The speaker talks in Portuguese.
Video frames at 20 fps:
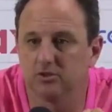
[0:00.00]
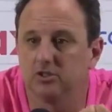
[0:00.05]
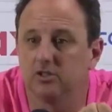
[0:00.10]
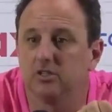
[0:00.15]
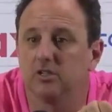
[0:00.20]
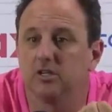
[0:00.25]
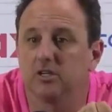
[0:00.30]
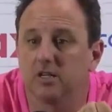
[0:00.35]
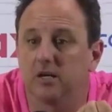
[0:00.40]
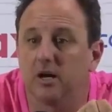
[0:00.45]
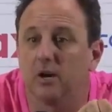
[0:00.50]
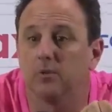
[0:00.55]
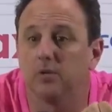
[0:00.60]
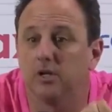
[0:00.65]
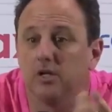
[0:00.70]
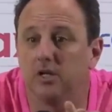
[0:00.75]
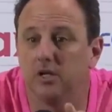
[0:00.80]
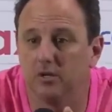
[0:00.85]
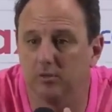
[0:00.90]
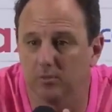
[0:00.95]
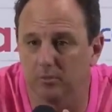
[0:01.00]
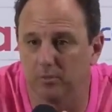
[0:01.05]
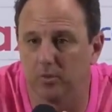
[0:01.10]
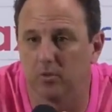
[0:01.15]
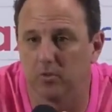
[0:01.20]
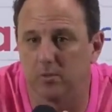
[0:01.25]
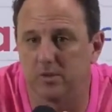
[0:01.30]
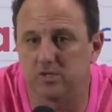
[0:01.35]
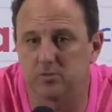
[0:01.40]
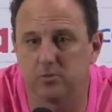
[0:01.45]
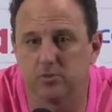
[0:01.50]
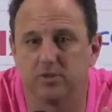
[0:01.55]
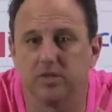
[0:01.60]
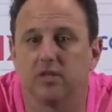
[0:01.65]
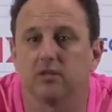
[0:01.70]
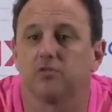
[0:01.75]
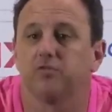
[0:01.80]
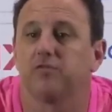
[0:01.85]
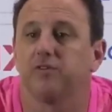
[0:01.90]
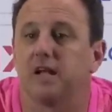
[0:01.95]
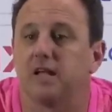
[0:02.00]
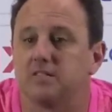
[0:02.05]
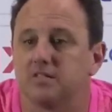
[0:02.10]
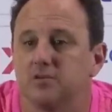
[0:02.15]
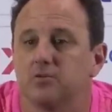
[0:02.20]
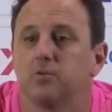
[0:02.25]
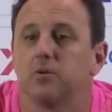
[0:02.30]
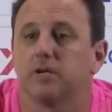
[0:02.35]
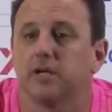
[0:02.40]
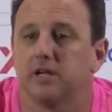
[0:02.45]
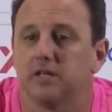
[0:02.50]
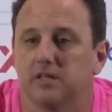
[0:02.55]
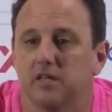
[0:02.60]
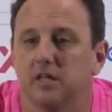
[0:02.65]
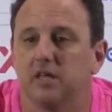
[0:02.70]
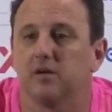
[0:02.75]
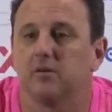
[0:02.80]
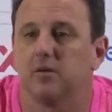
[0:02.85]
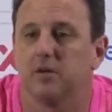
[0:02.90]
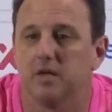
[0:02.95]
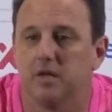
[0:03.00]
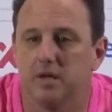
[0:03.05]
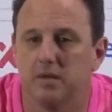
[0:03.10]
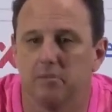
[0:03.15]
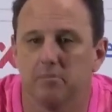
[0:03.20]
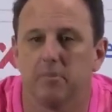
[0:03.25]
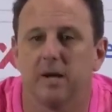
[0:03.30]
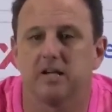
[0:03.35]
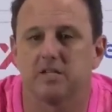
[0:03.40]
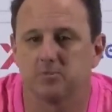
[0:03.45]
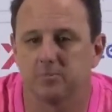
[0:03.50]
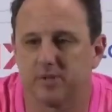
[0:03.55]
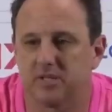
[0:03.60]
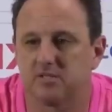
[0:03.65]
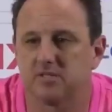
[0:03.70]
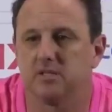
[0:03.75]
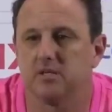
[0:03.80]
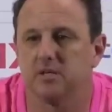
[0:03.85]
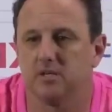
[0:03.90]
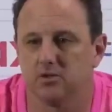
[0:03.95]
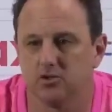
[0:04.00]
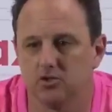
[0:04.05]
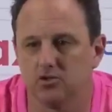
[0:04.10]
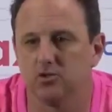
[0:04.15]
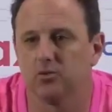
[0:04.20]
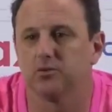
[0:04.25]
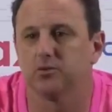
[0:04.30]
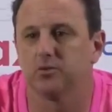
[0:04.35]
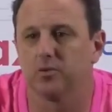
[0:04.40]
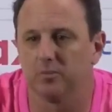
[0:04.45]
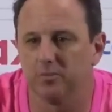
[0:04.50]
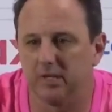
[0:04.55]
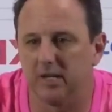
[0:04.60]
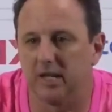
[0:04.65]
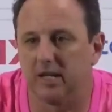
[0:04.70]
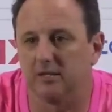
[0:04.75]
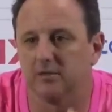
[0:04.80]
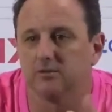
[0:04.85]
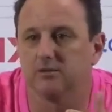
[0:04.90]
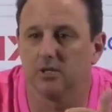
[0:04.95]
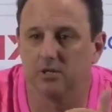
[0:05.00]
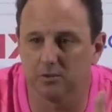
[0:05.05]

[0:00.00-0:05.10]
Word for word: de Cauli um pouco mais por dentro, fazem com que ele tenha mais parceria de jogo combinado.